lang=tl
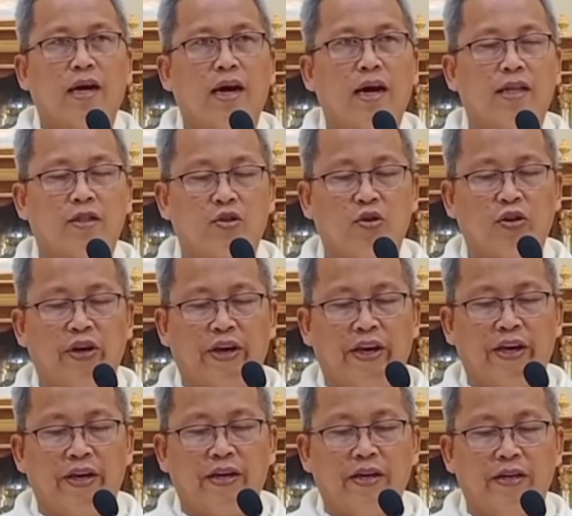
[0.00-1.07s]
na
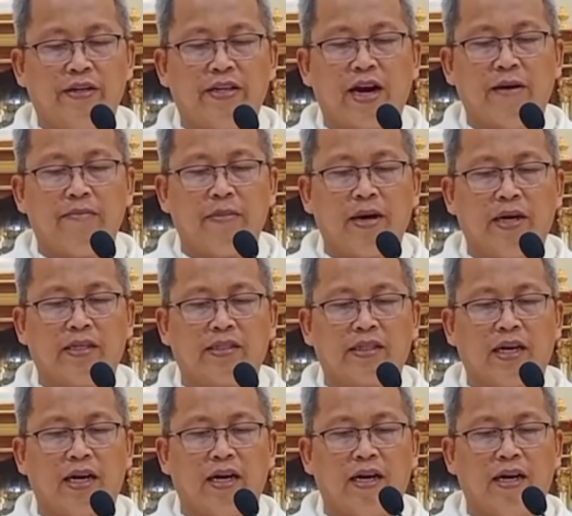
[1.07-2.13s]
atoy drama
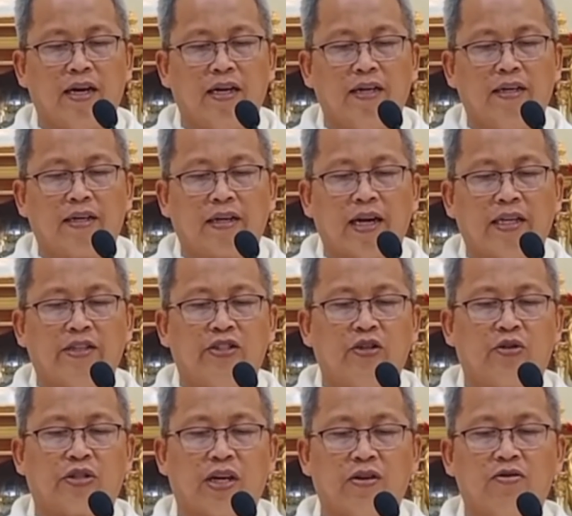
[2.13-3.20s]
sa
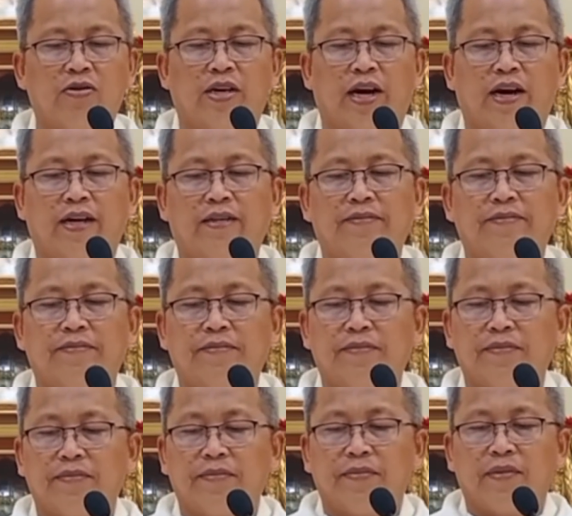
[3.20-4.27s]
radyo sa una
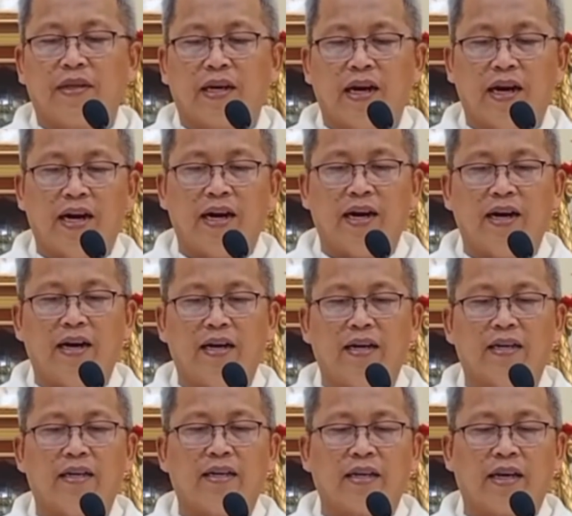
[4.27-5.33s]
nga
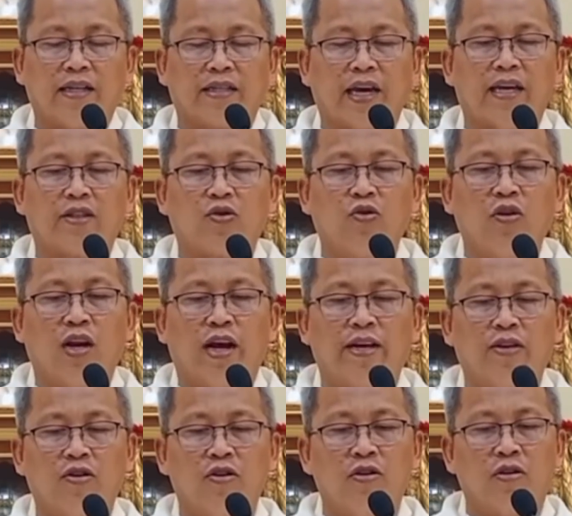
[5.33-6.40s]

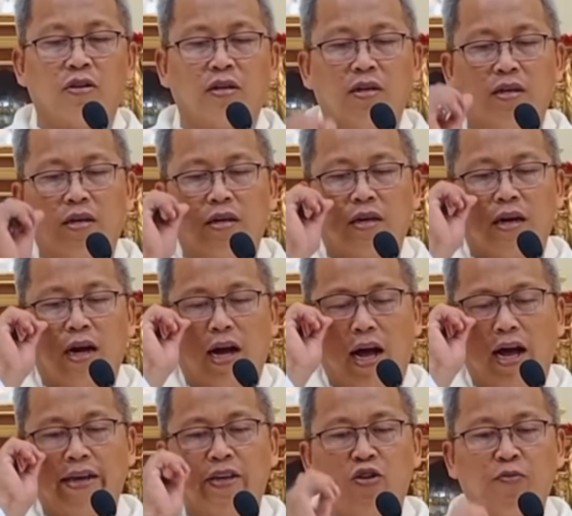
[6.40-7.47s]
gitaytulan og
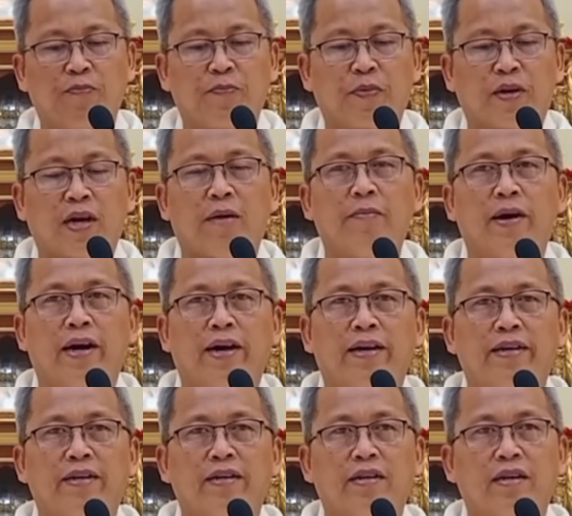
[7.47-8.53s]
hayop
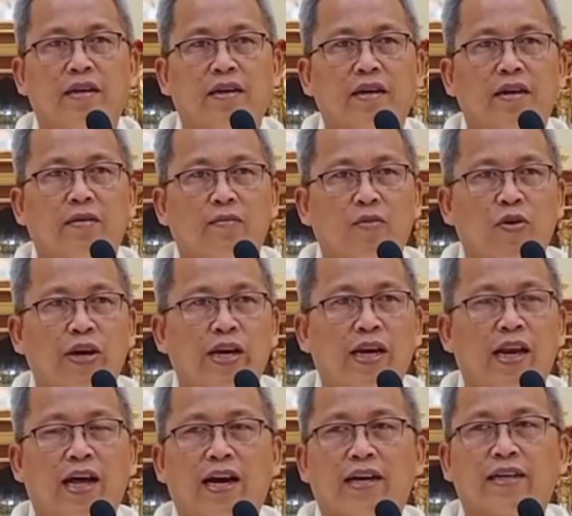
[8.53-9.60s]
kaman
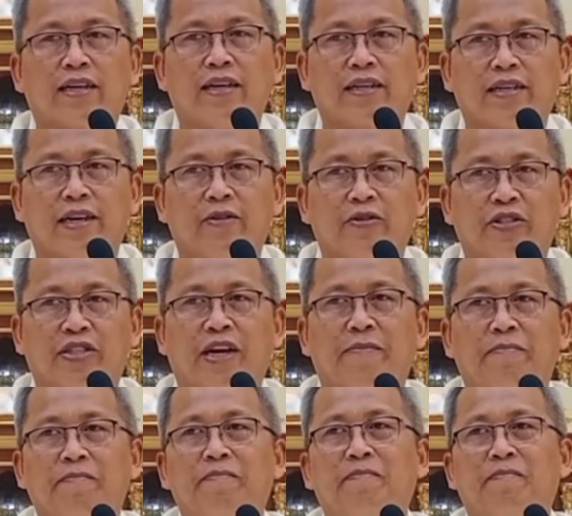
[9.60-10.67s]
muhilak
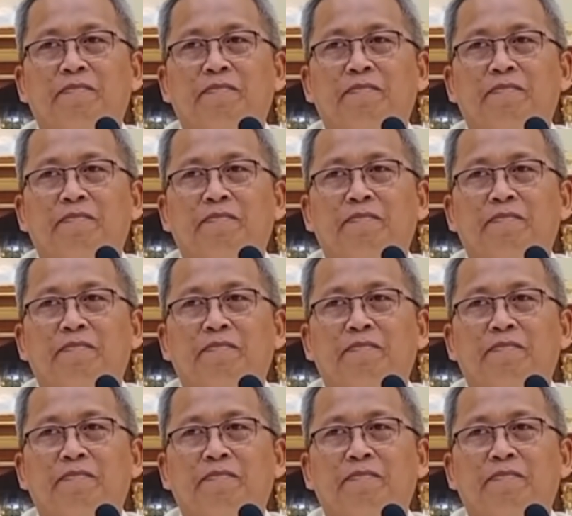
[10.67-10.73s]
kausab.